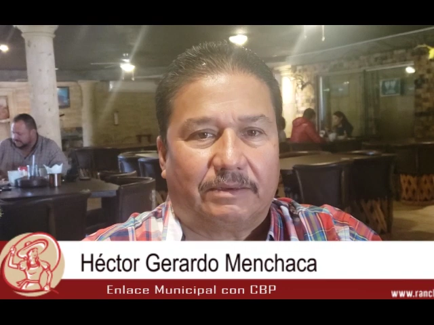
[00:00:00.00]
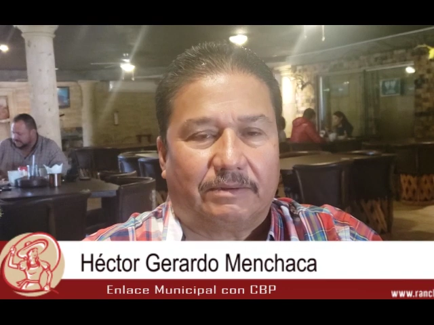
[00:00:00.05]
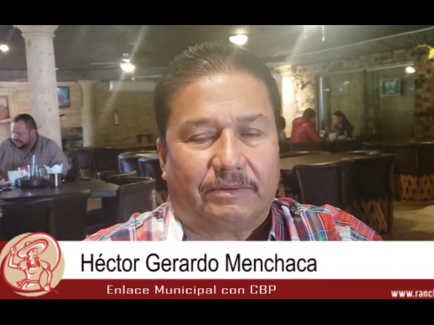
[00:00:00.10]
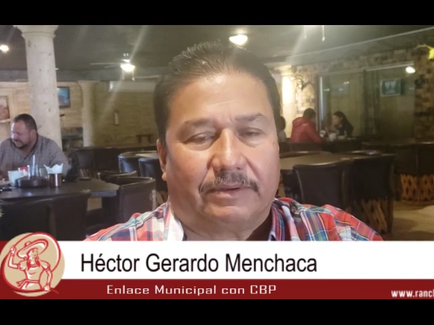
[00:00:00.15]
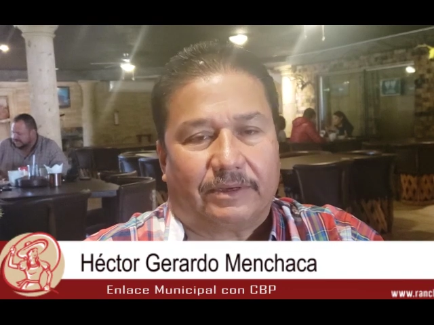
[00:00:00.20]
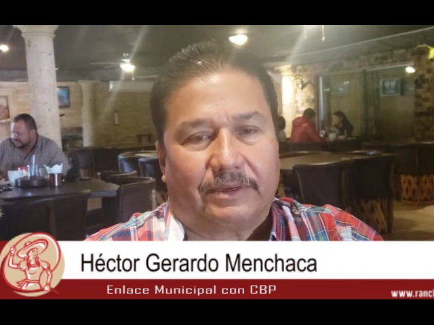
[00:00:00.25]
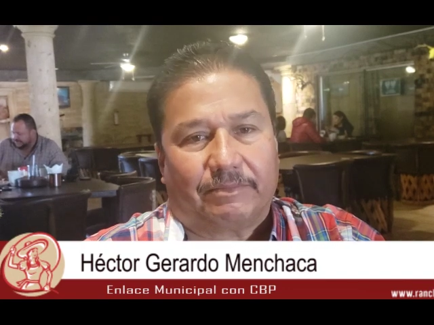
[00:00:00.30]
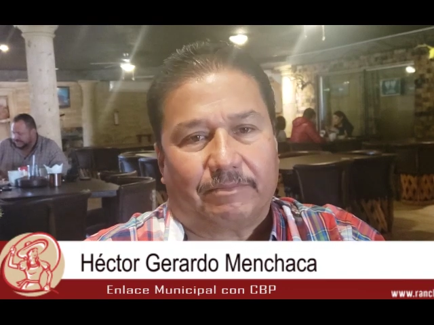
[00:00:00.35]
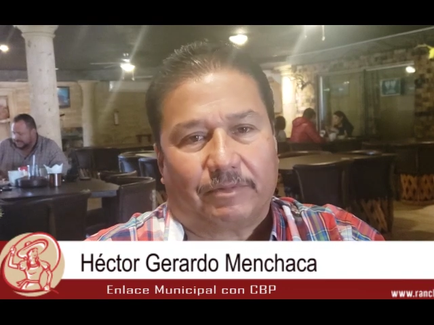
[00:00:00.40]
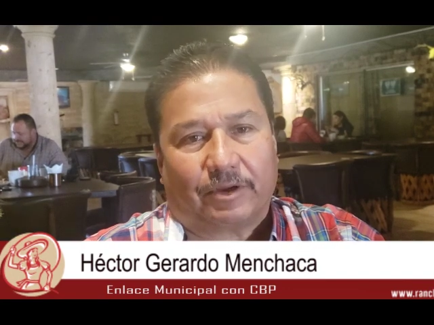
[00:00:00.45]

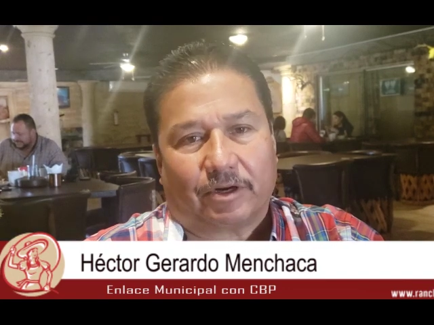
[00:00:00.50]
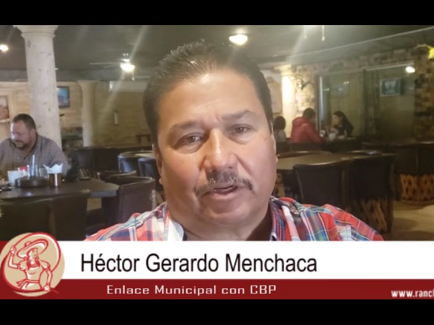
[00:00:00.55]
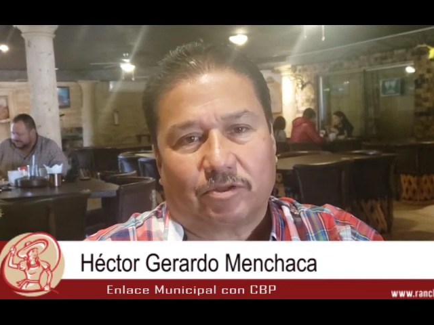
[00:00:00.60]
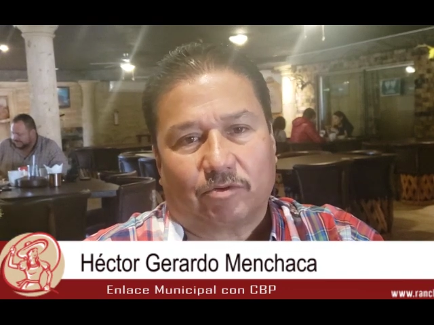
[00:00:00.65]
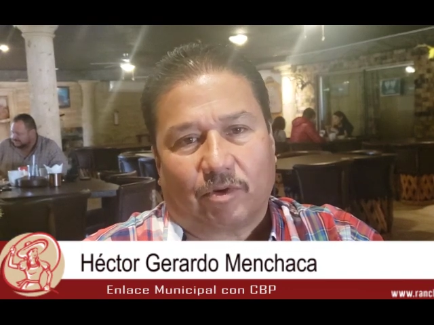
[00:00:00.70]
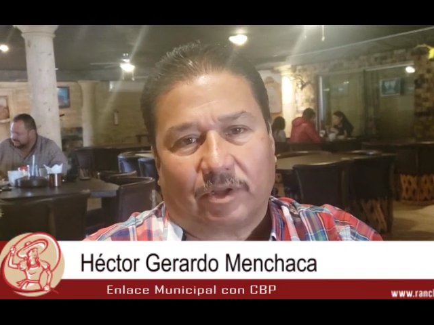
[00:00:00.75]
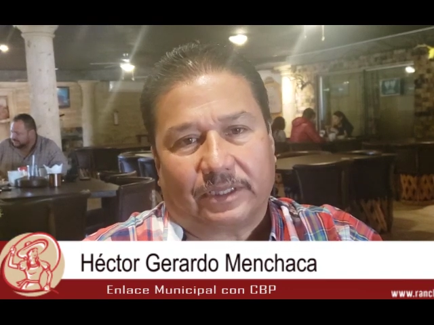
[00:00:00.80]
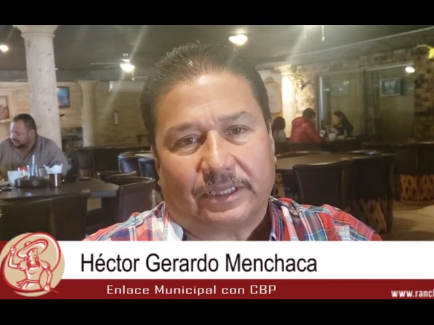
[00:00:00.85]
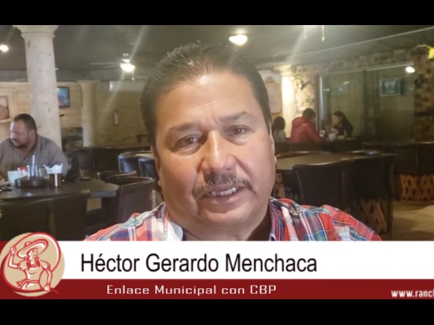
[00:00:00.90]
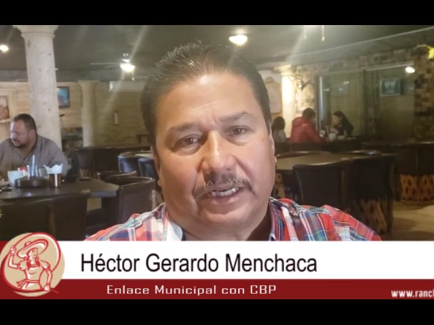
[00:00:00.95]
eh,
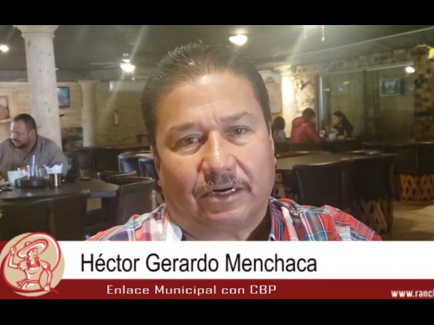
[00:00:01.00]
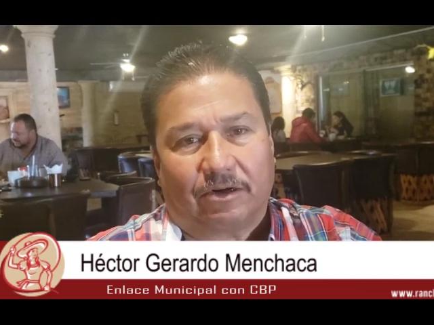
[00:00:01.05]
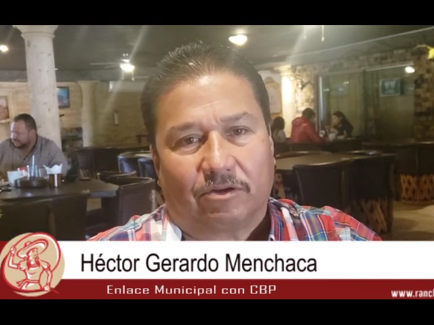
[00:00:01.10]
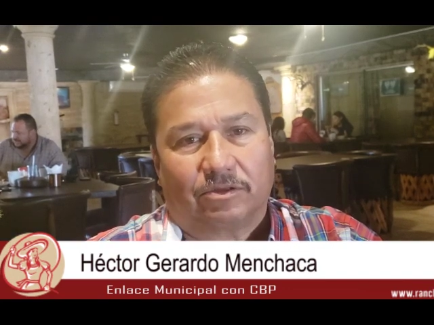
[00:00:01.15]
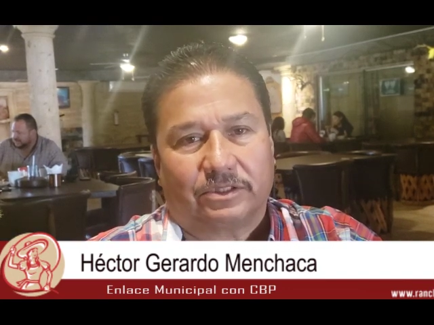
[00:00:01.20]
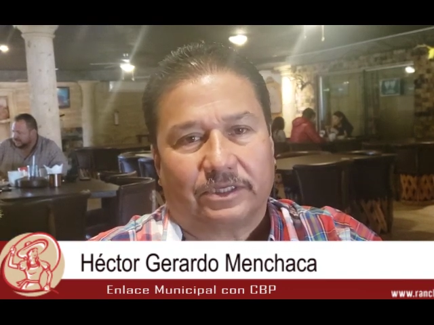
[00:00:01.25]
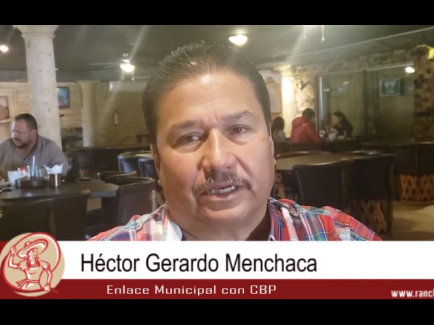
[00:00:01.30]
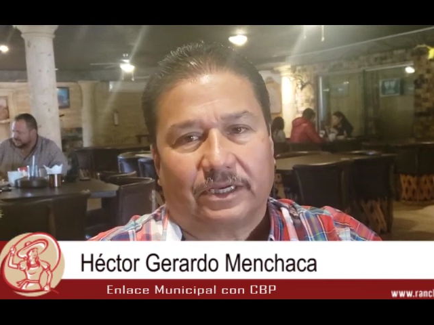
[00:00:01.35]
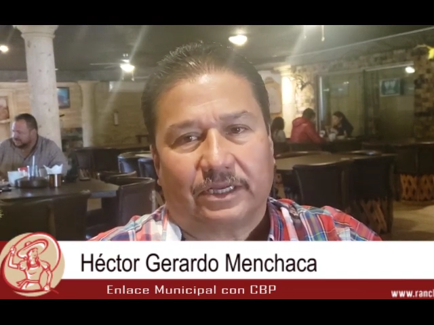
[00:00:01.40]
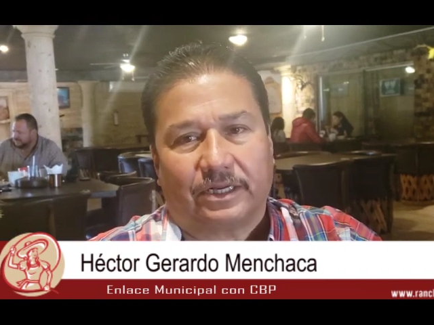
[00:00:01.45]

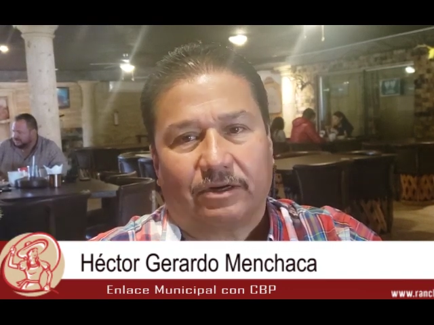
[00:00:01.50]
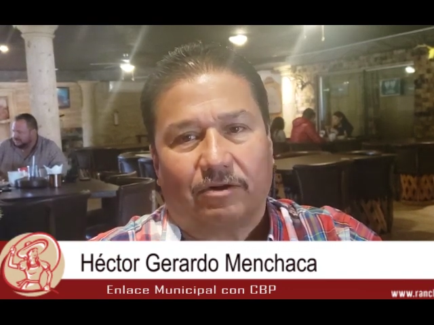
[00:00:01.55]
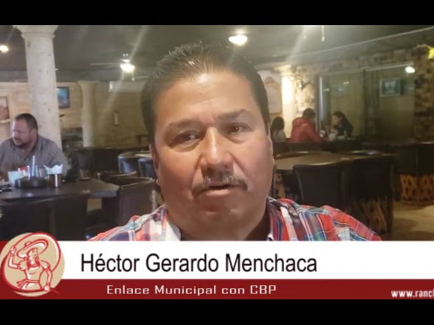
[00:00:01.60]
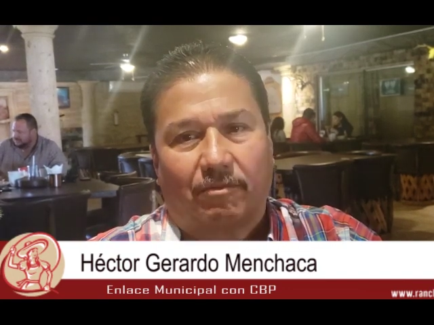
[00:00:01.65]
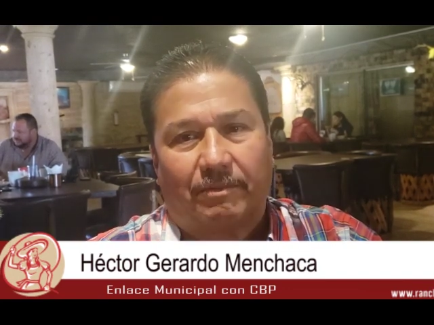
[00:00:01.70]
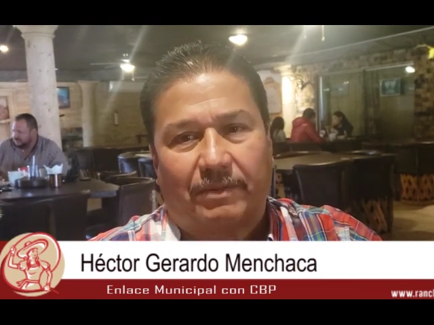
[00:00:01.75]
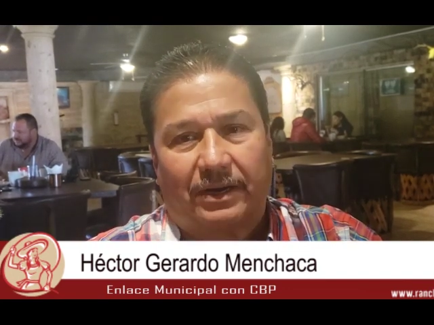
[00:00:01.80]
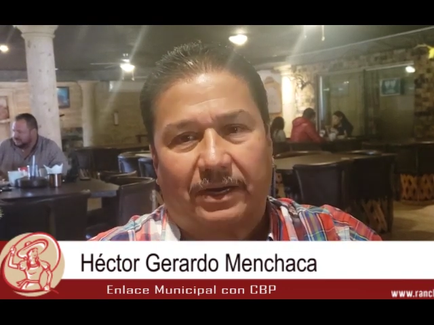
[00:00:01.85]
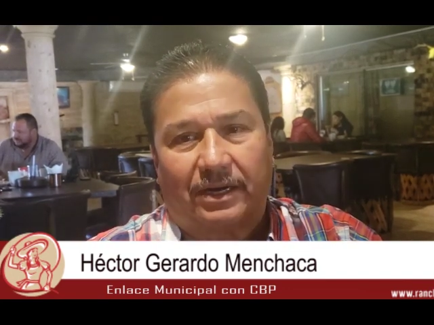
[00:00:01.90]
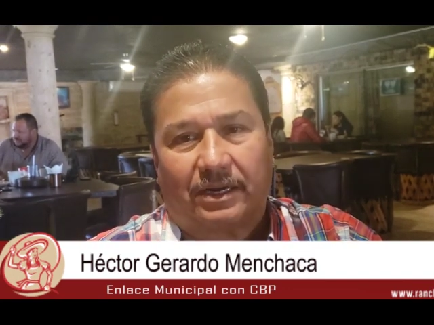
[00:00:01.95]
persuadirlos de
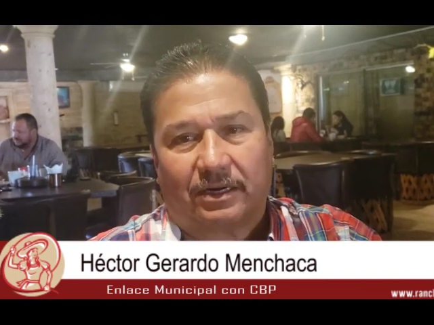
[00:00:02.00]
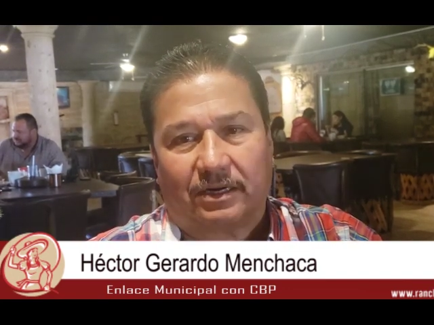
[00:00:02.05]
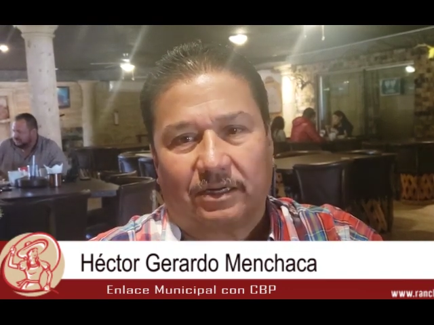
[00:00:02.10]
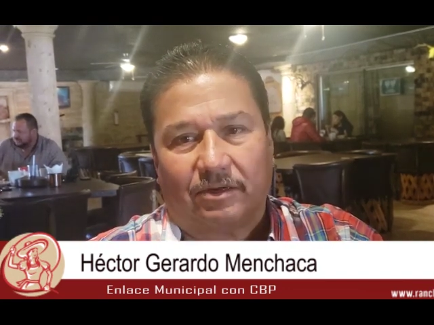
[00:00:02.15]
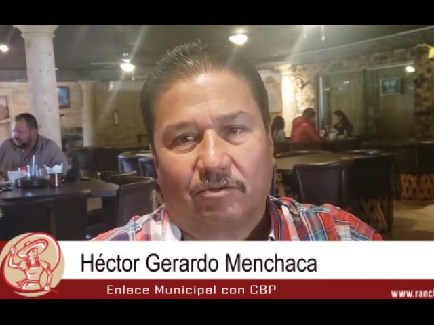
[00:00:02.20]
no pagar